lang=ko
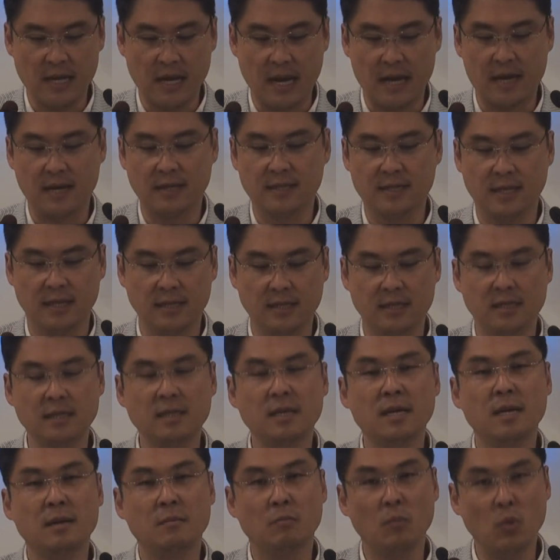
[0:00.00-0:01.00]

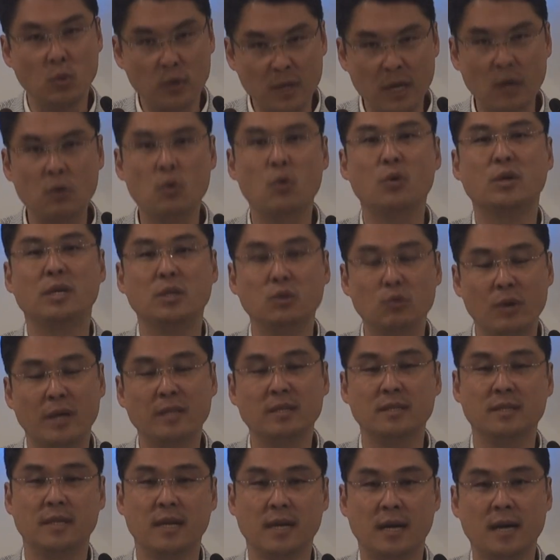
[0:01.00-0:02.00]
알아차리지 못하고
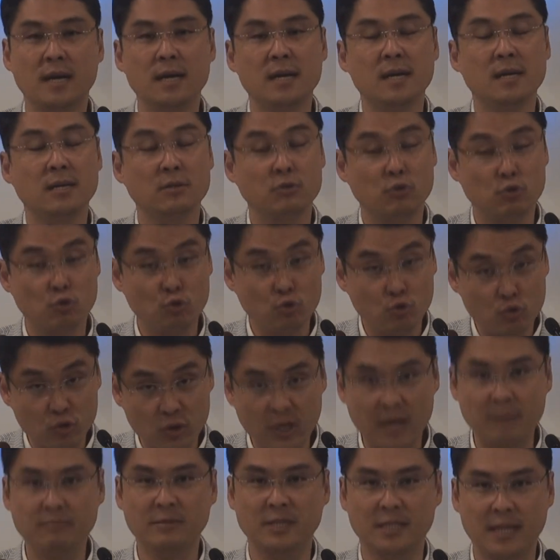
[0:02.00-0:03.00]
기도하는 때가
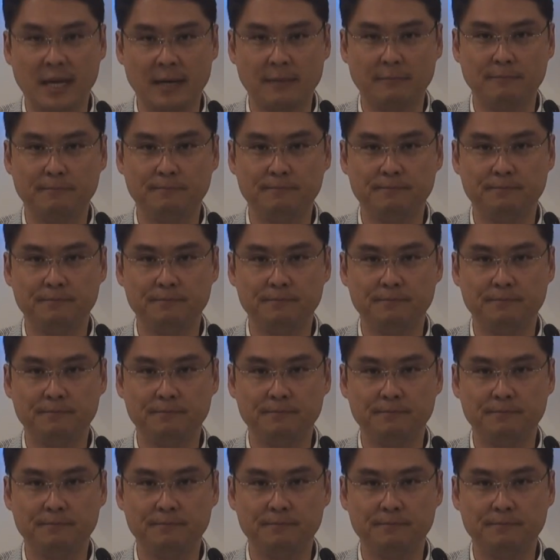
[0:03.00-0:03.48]
수룩합니다.